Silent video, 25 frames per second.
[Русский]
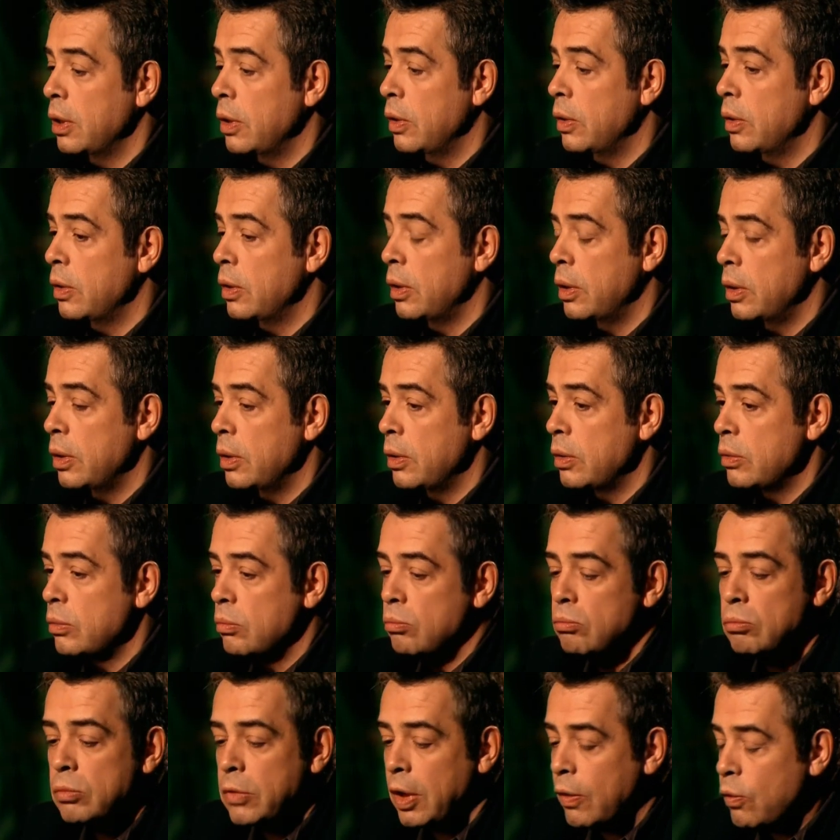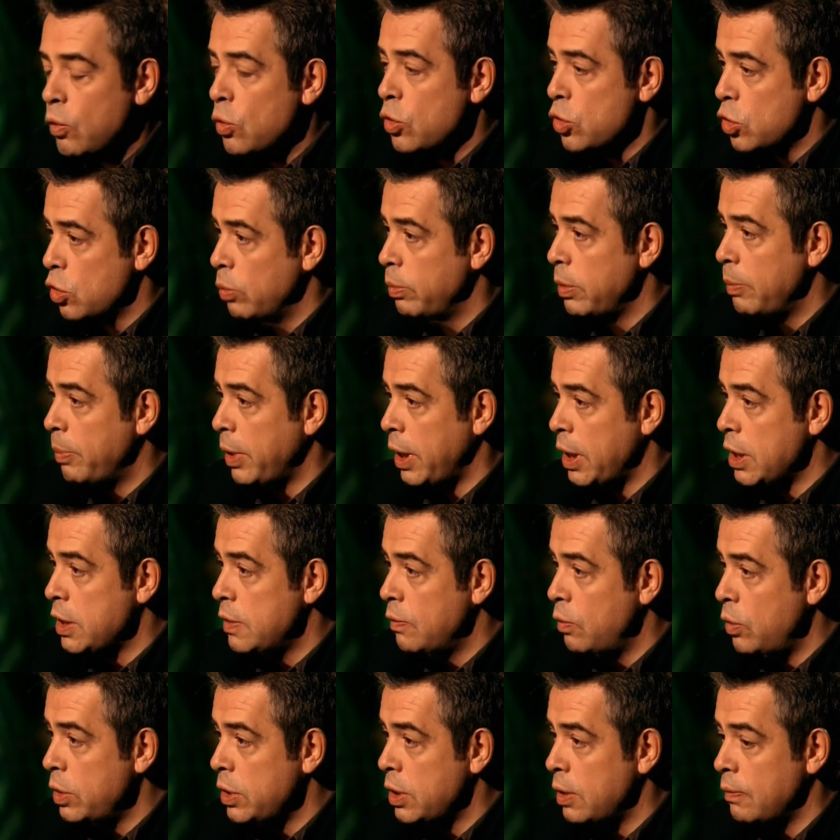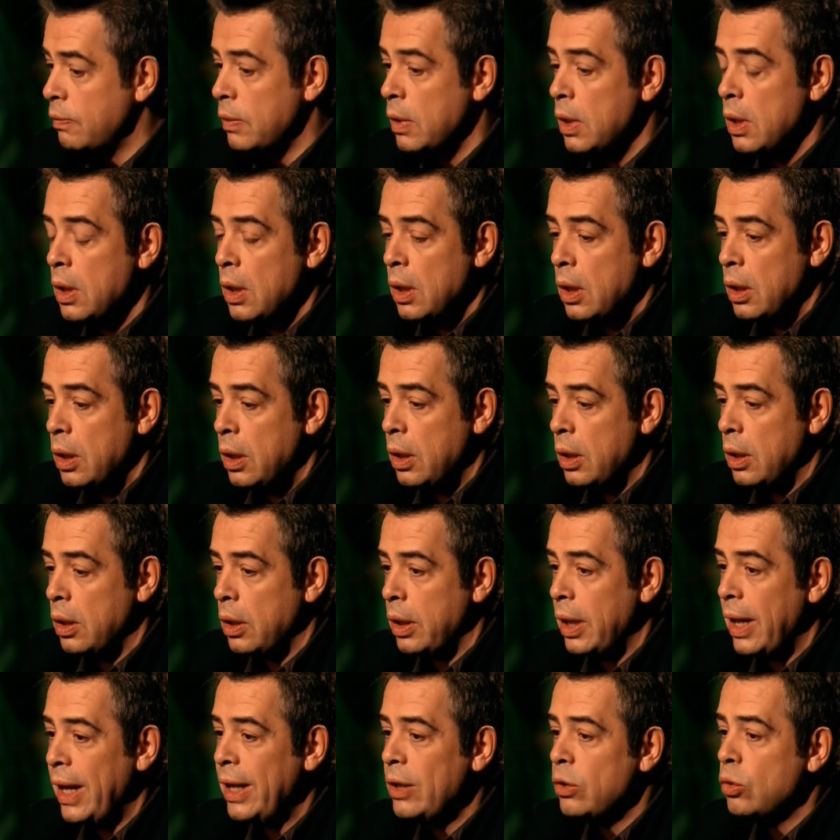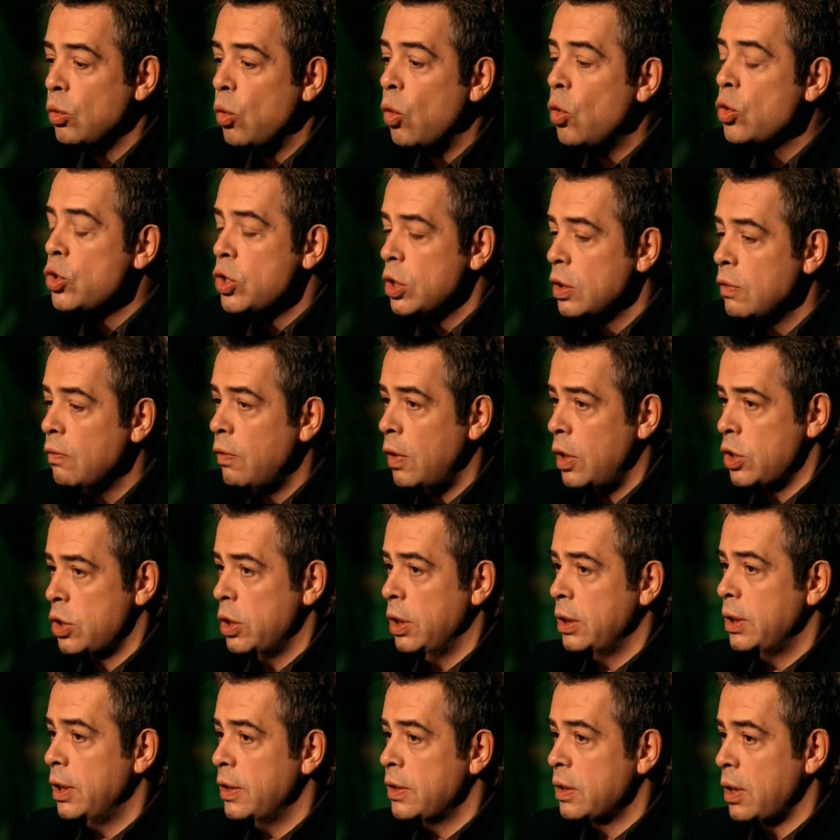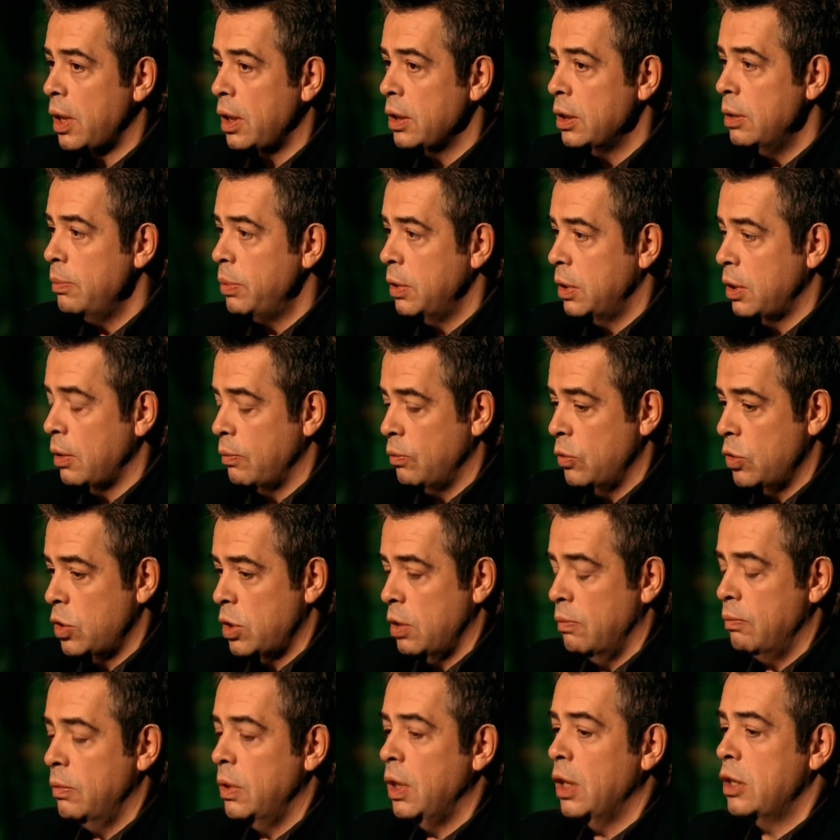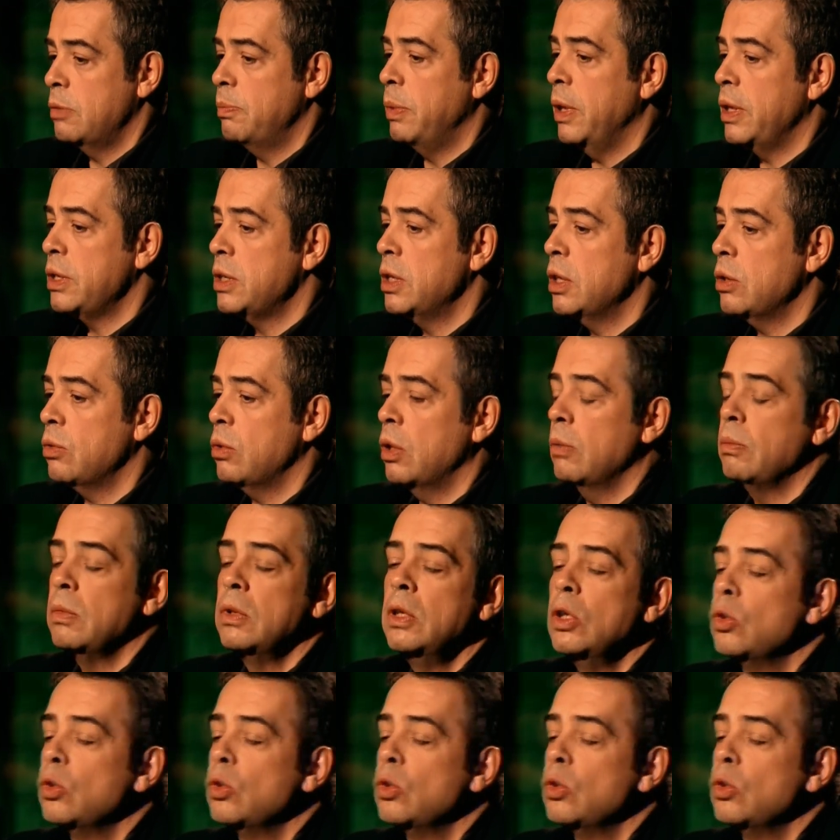э, э, того, что мы производим, э, это очень важно для страны, потому что мы экспортируем